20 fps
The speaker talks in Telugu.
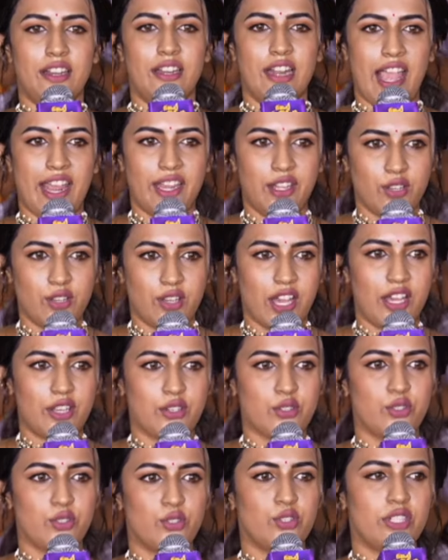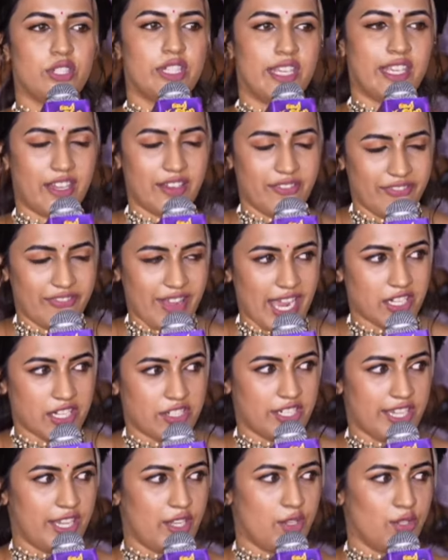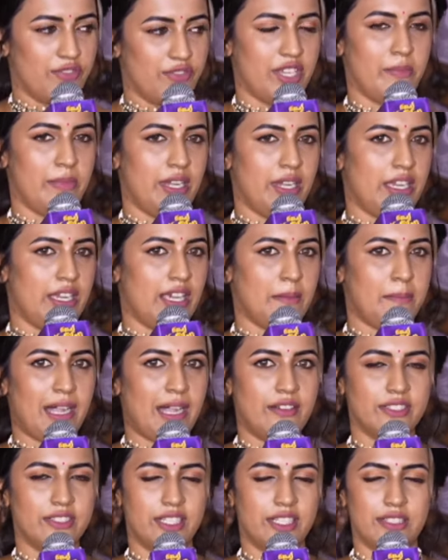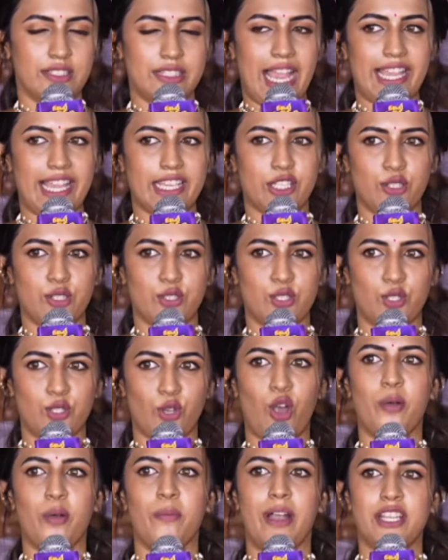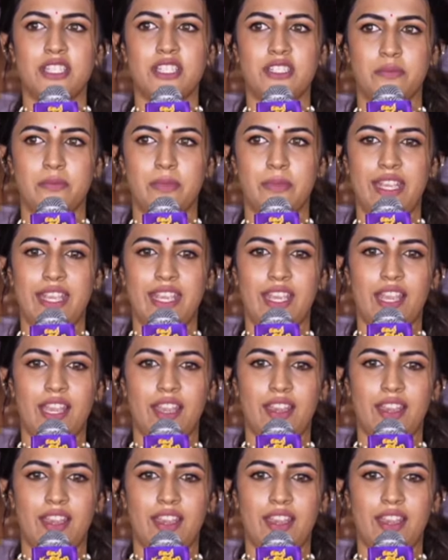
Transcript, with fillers: నాయుడు గారు టికెట్ ఫ్యాక్టరీ యూవీ మీడియా పవన్ థ్యాంక్ యూ సో మచ్ మీ